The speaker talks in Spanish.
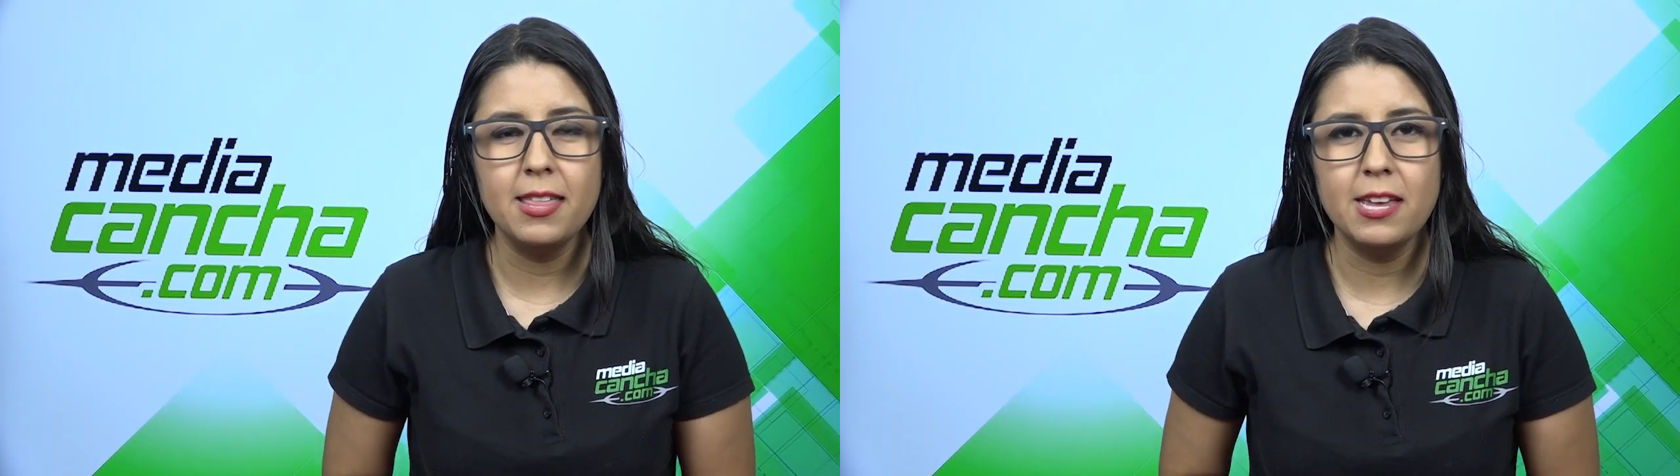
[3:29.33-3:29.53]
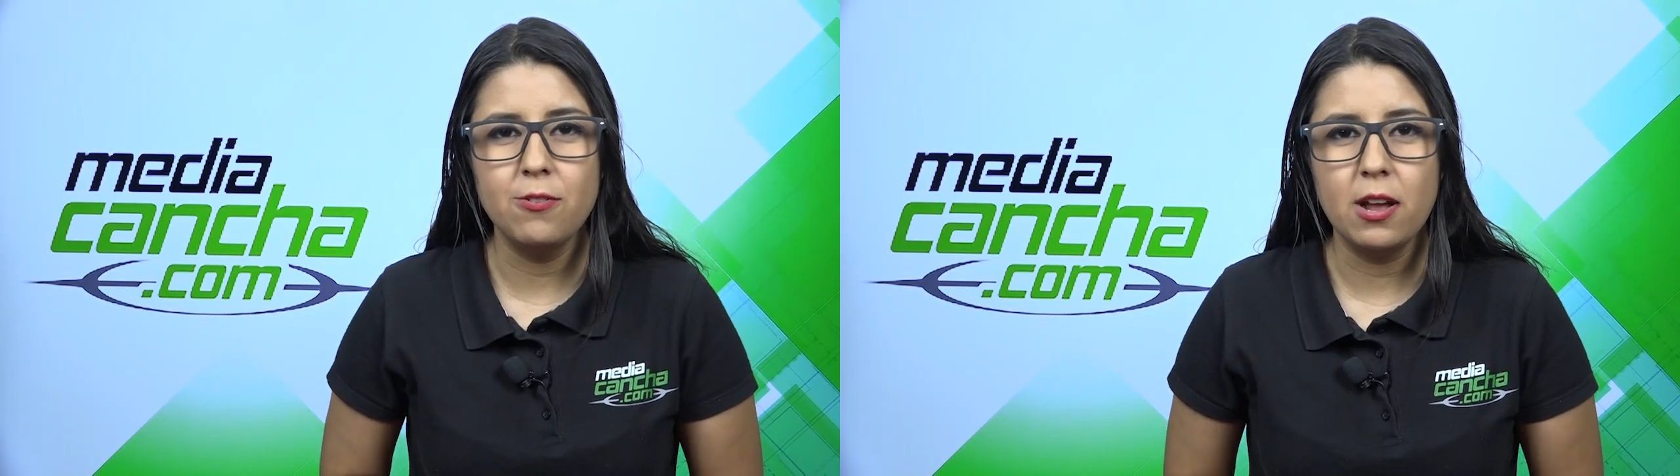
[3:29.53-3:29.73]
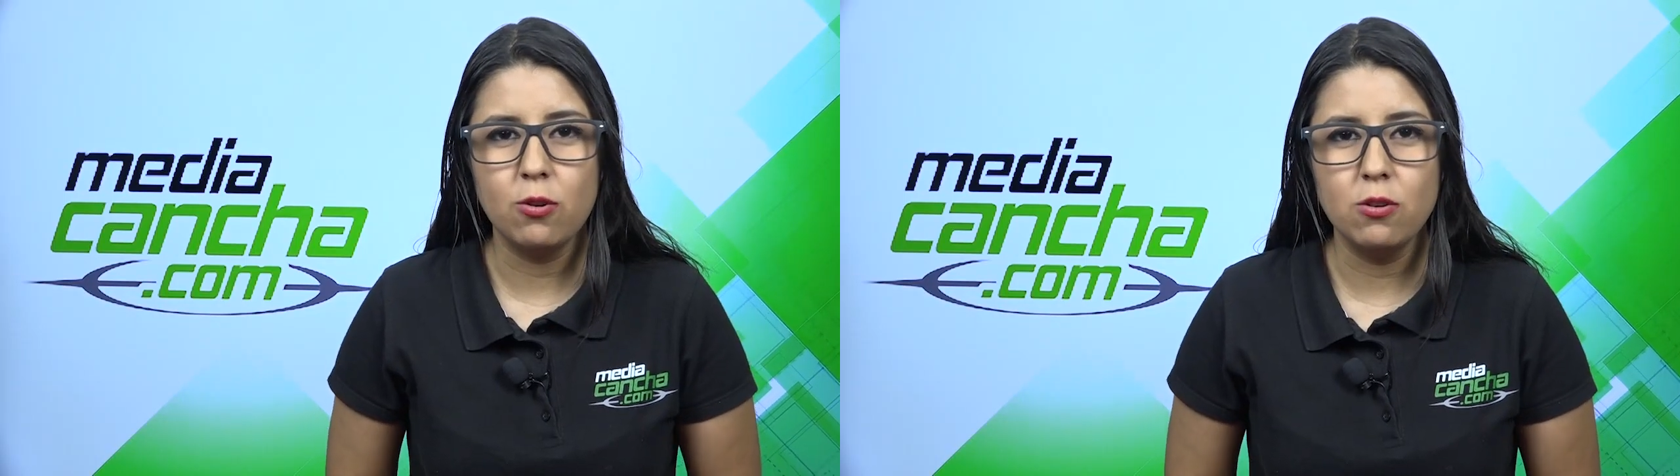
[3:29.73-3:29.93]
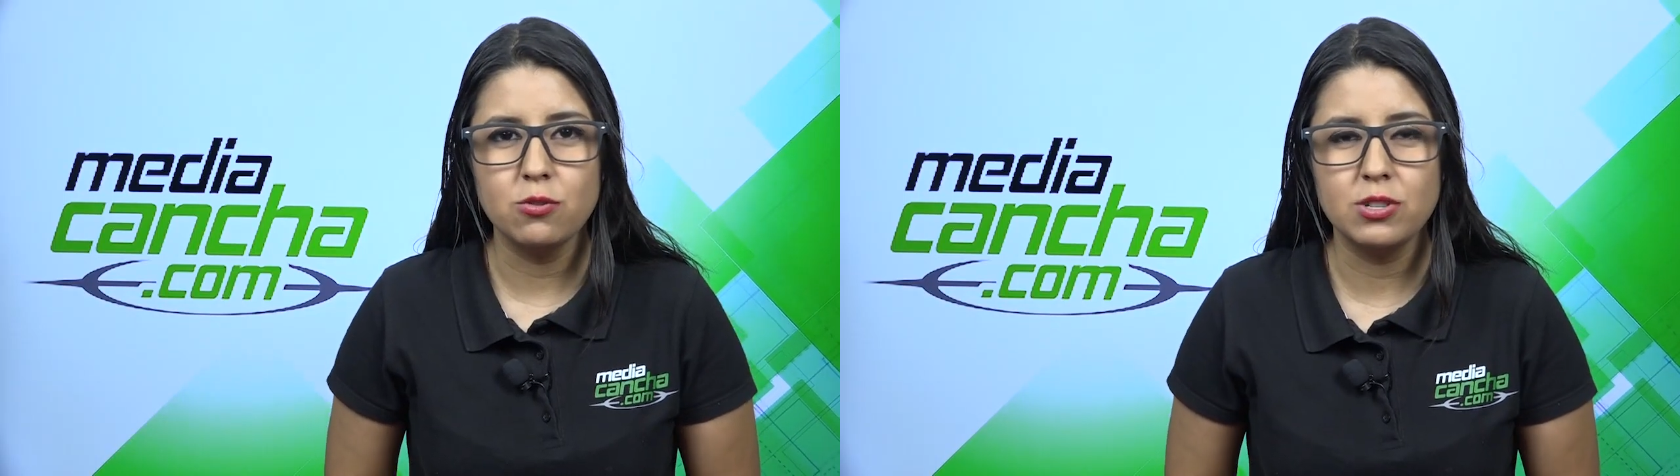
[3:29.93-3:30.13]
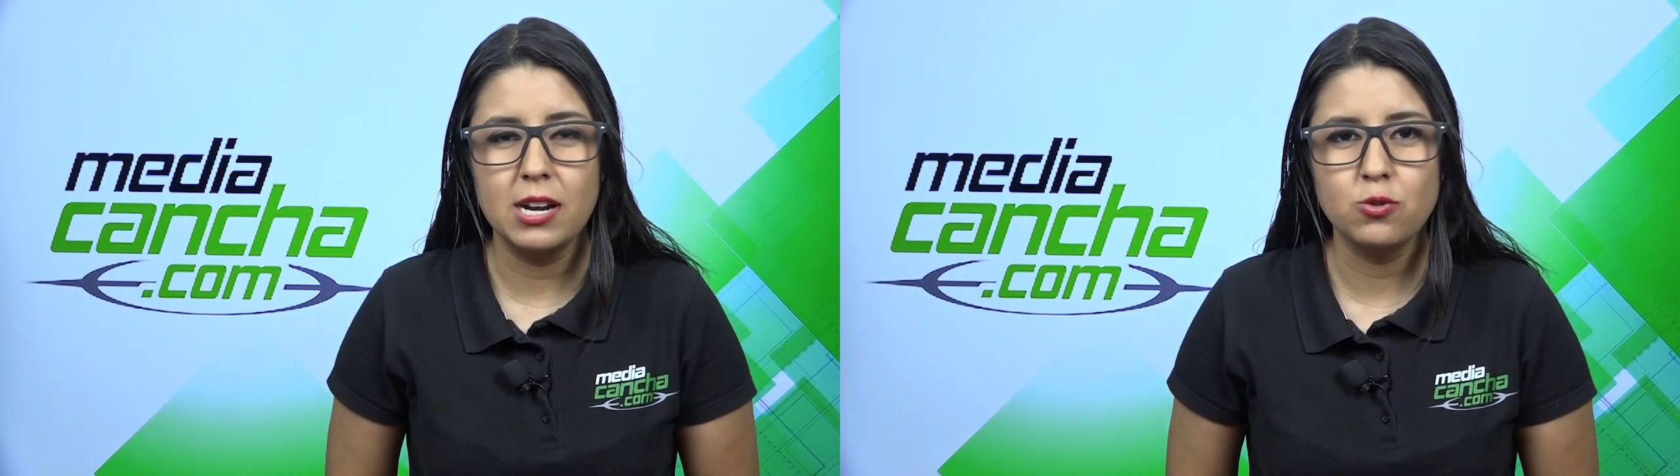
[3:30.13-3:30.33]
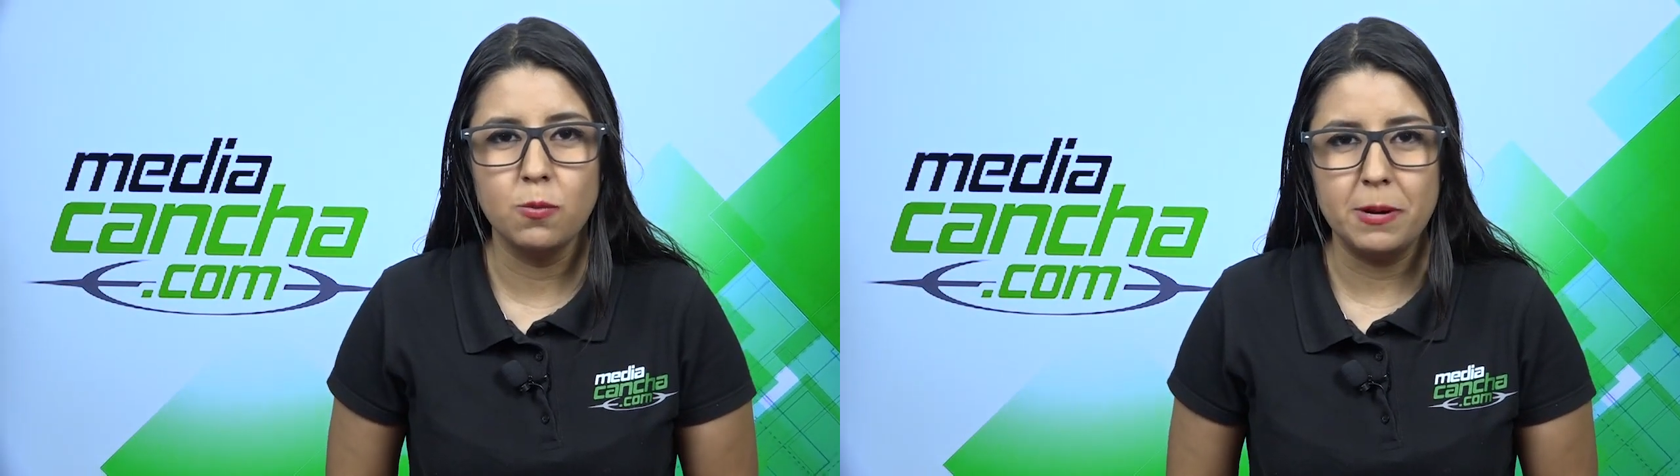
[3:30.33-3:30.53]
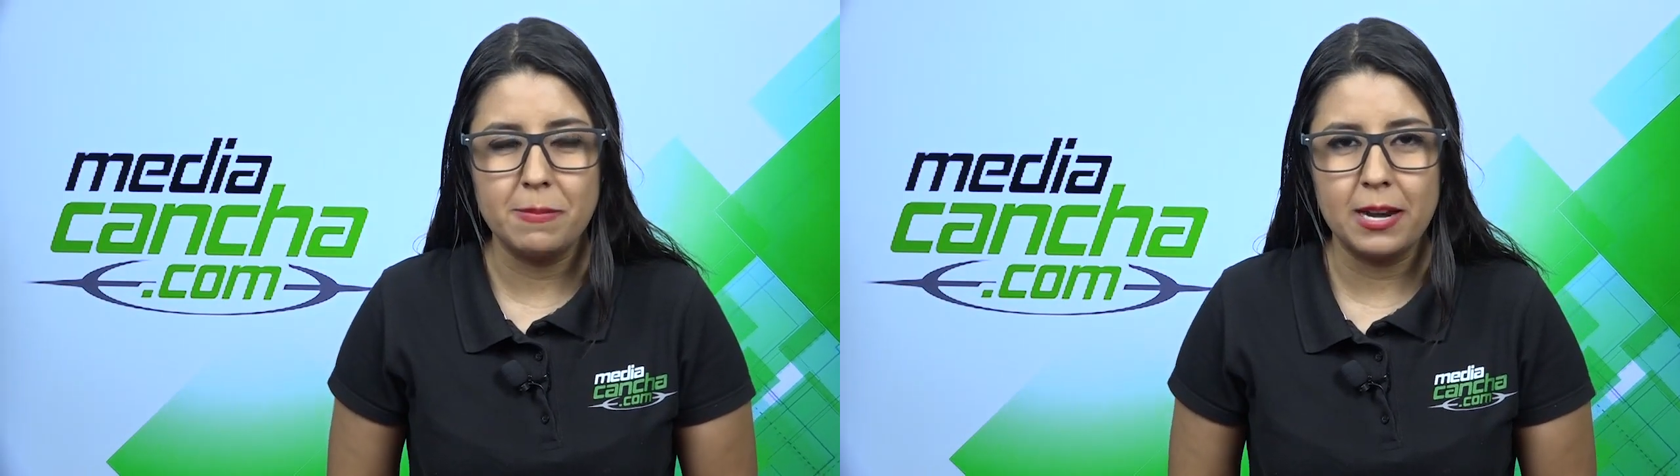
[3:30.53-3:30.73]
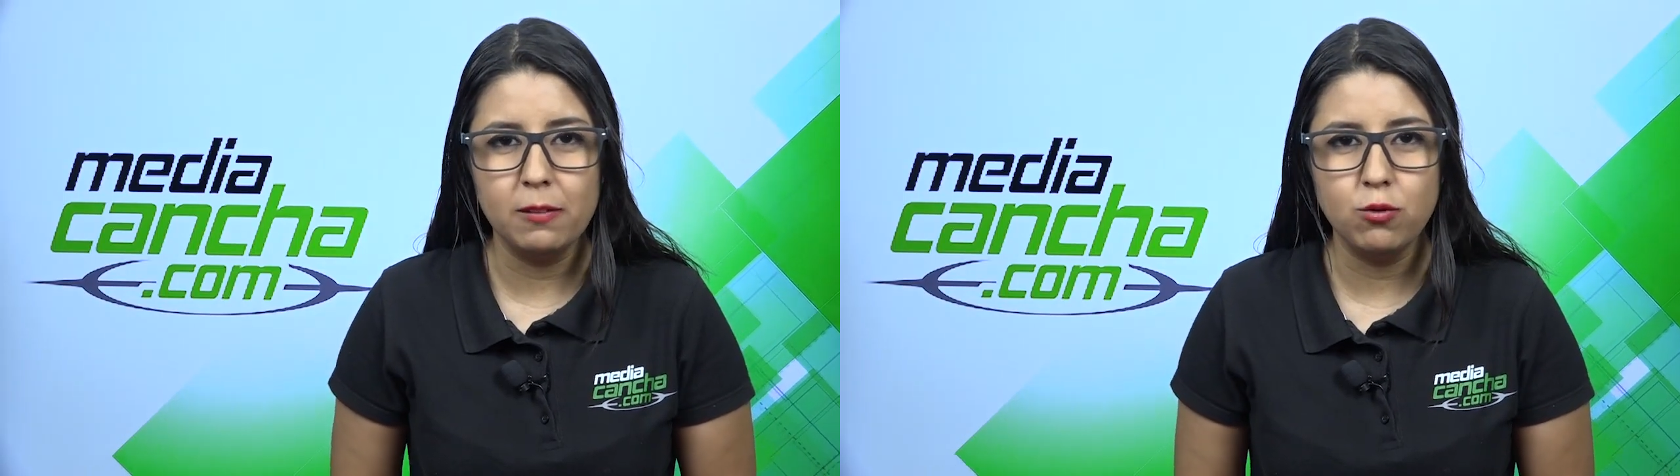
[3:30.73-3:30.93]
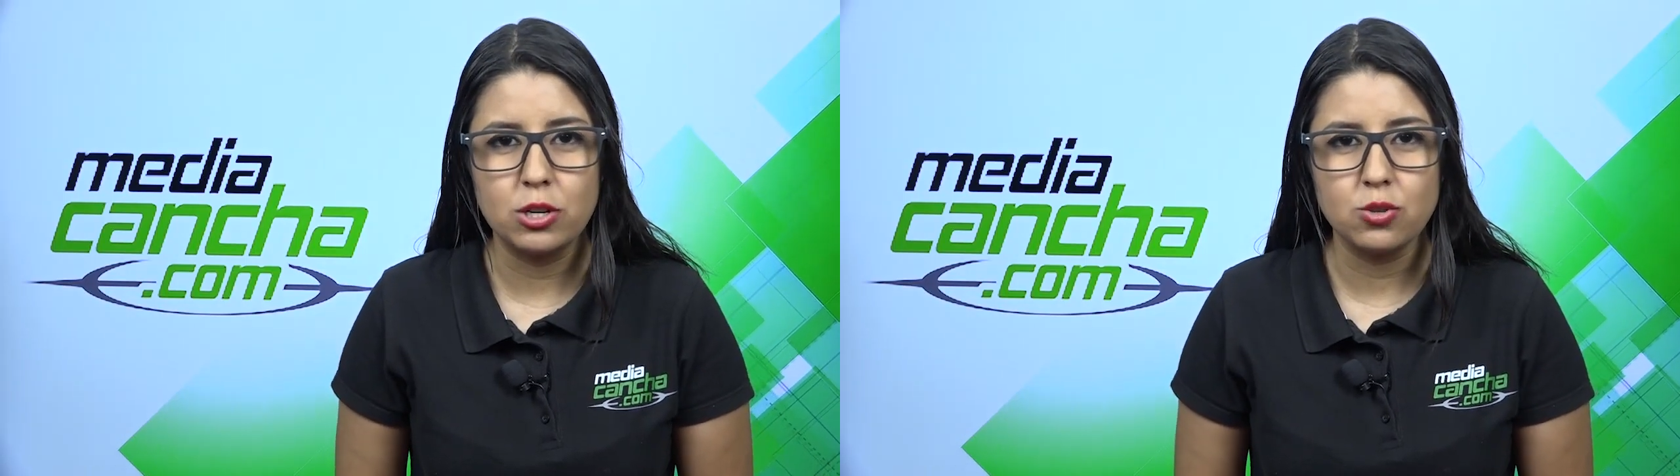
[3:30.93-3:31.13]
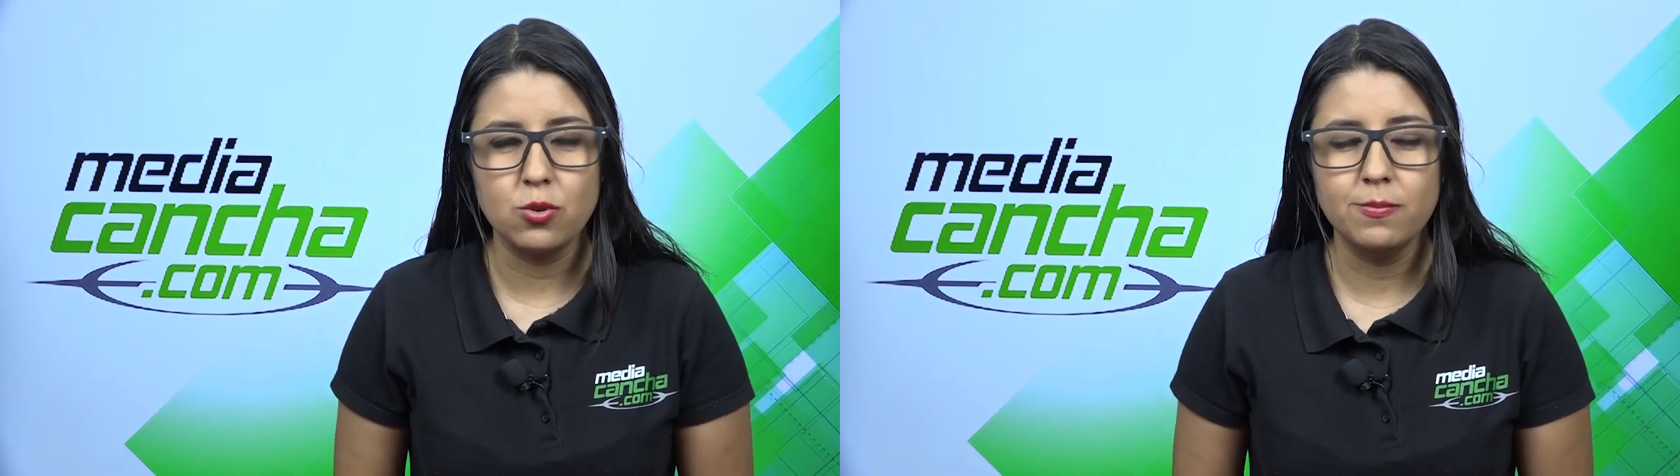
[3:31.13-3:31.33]
dieron a conocer a su primer
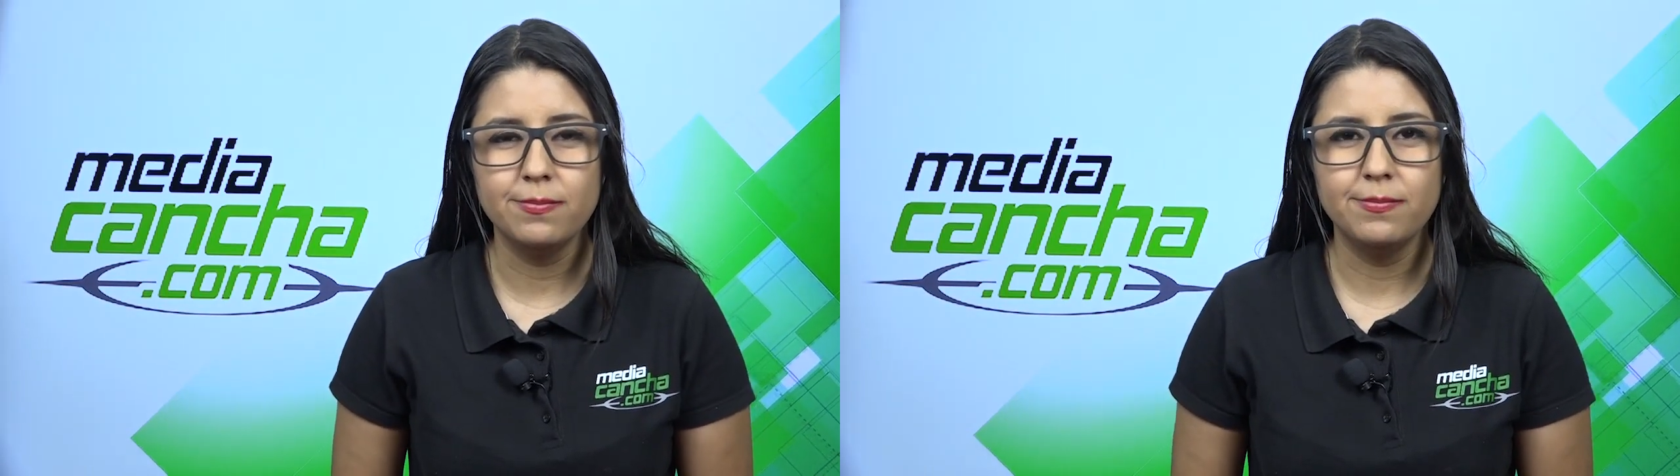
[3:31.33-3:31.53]
refuerzo.